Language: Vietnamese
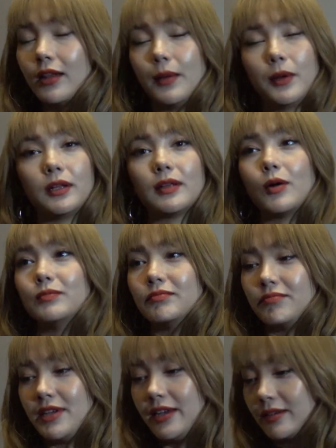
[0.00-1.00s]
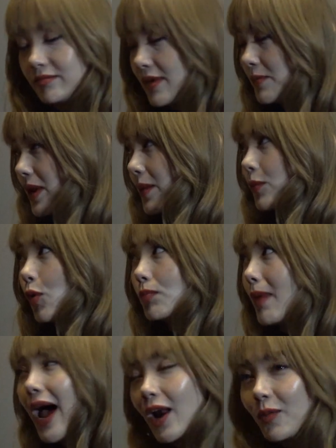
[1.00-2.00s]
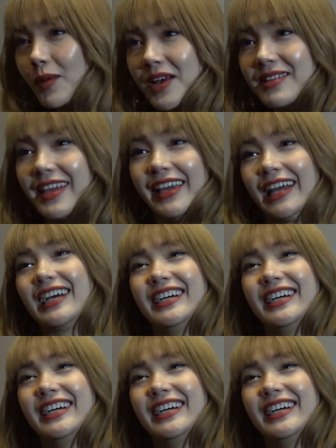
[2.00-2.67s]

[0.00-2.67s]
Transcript: em nói không bây giờ em ra em uống ba lon bia chị